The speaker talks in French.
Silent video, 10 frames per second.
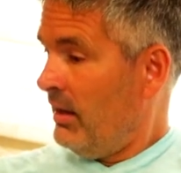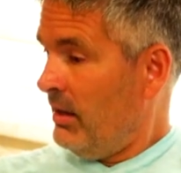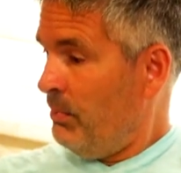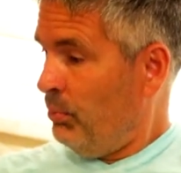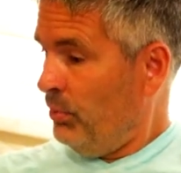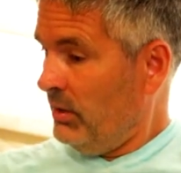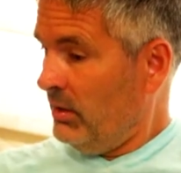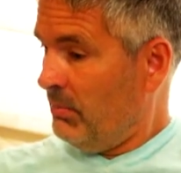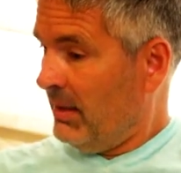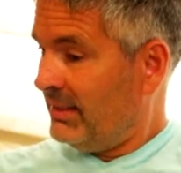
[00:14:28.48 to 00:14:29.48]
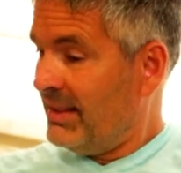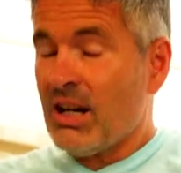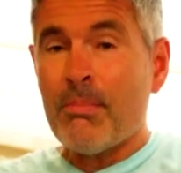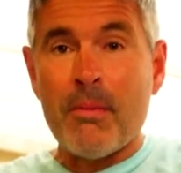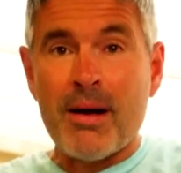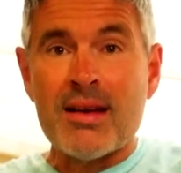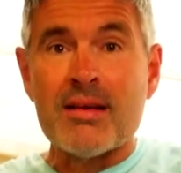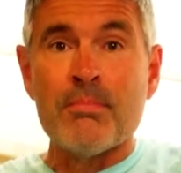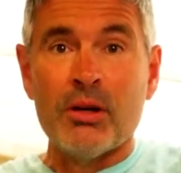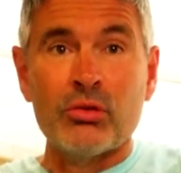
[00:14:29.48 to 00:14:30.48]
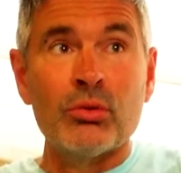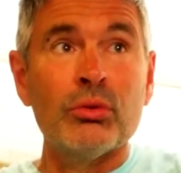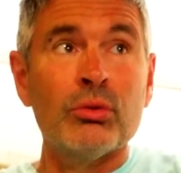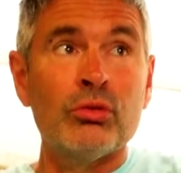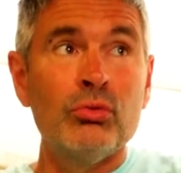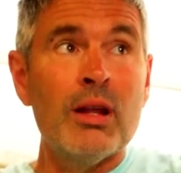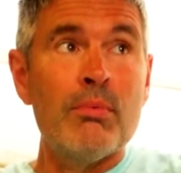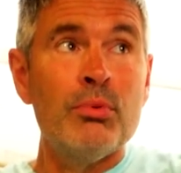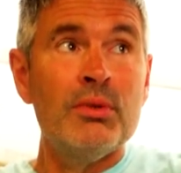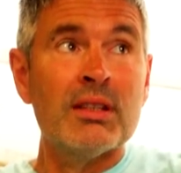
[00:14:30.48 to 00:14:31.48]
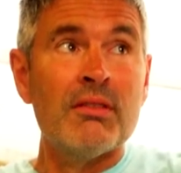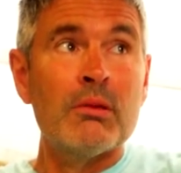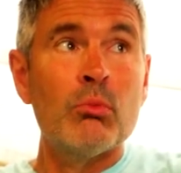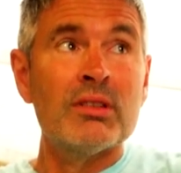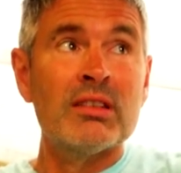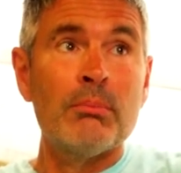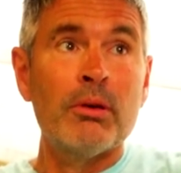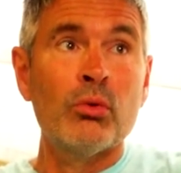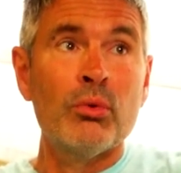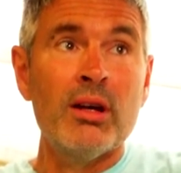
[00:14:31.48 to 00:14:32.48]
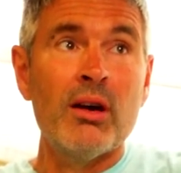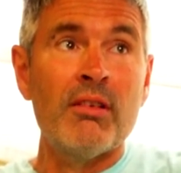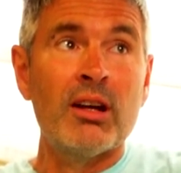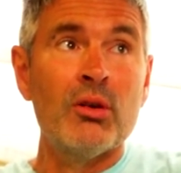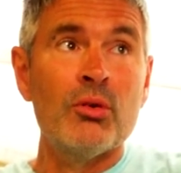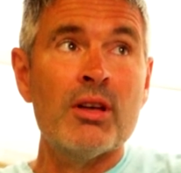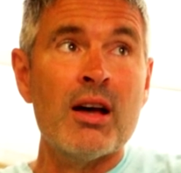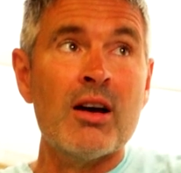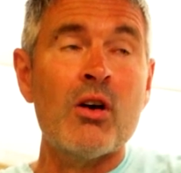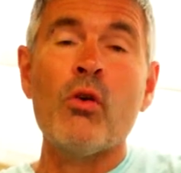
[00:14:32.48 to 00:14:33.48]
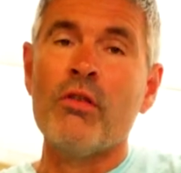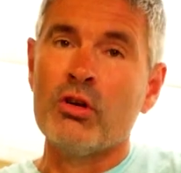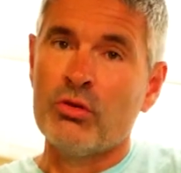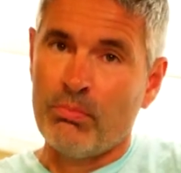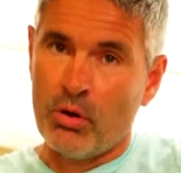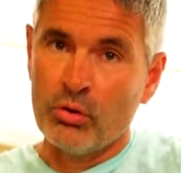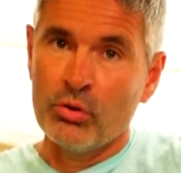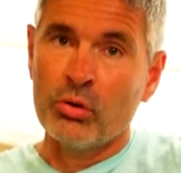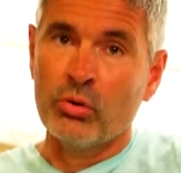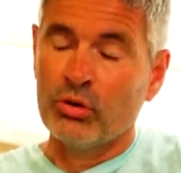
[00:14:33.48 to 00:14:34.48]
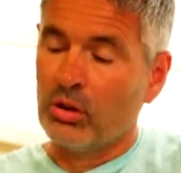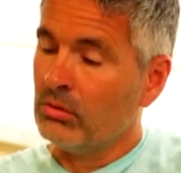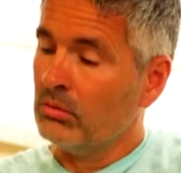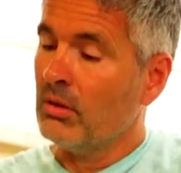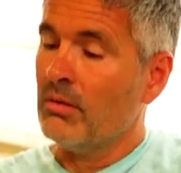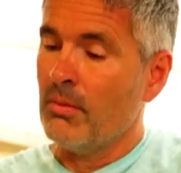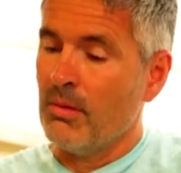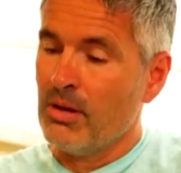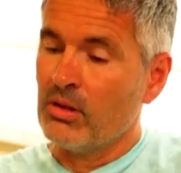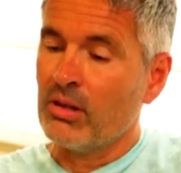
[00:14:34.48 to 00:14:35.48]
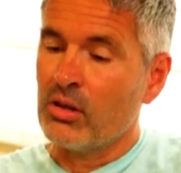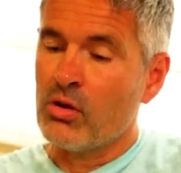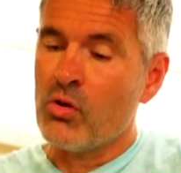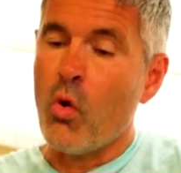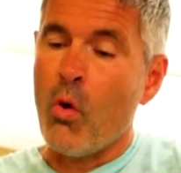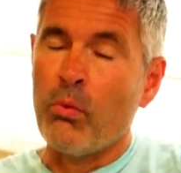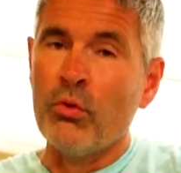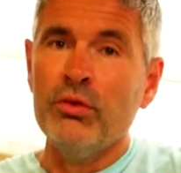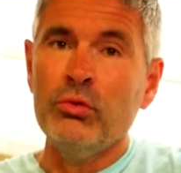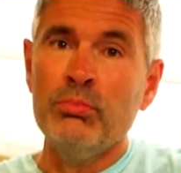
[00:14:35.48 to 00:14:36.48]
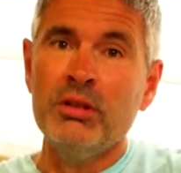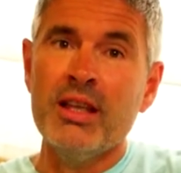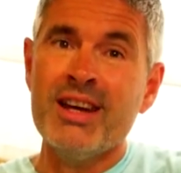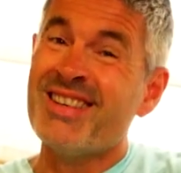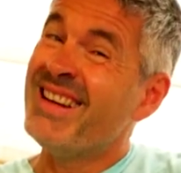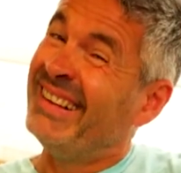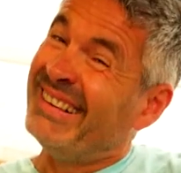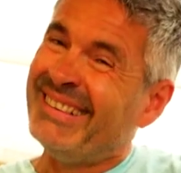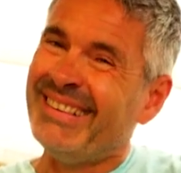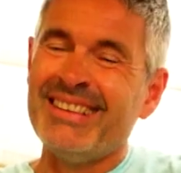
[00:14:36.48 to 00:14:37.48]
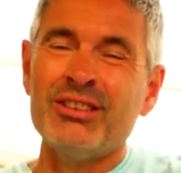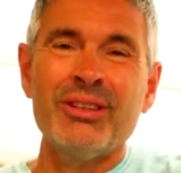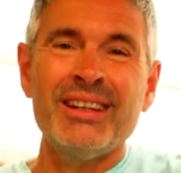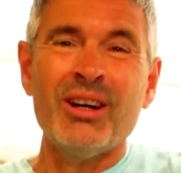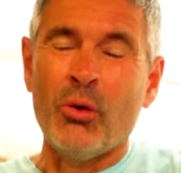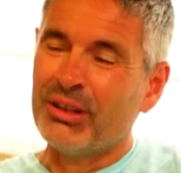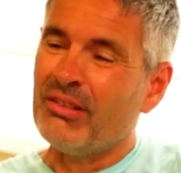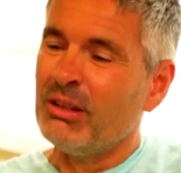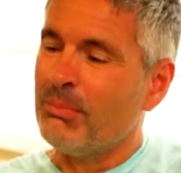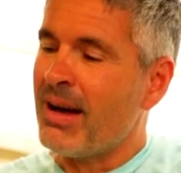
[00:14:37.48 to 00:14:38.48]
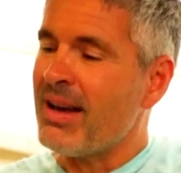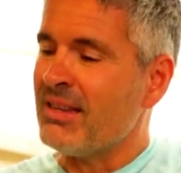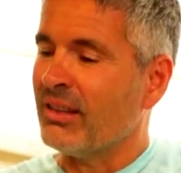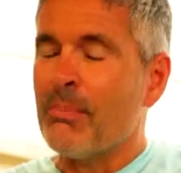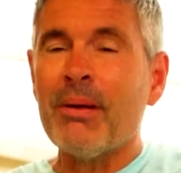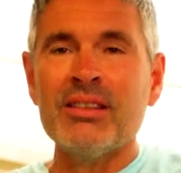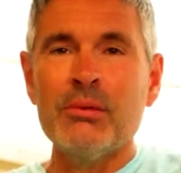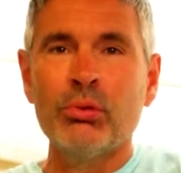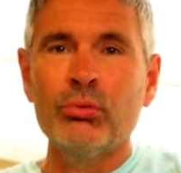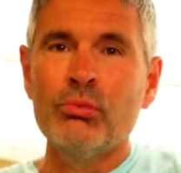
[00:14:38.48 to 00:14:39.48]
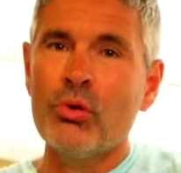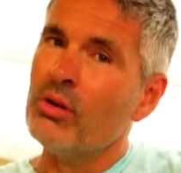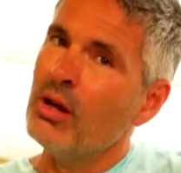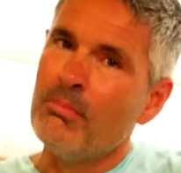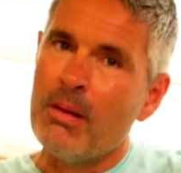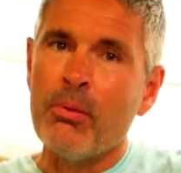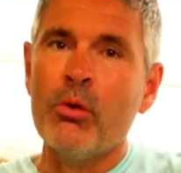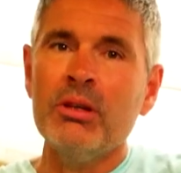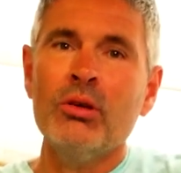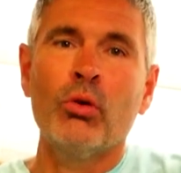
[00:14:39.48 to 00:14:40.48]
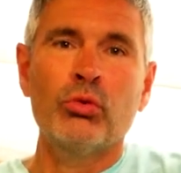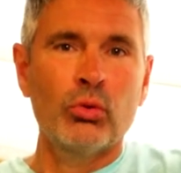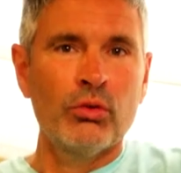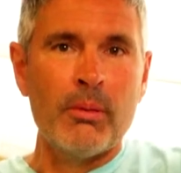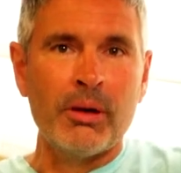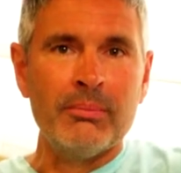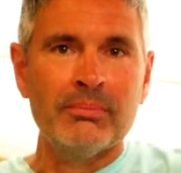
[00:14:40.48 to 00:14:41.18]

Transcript: Et puis bah, c'est déjà pas mal parce que sous la pluie ça va être moins sympa de rouler avec Léonard, on va prendre notre temps. Mais en attendant, on profite du petit déj. Désolé, on t'invite pas, il n'y en a pas assez pour tout le monde, mais promis, on se retrouve après.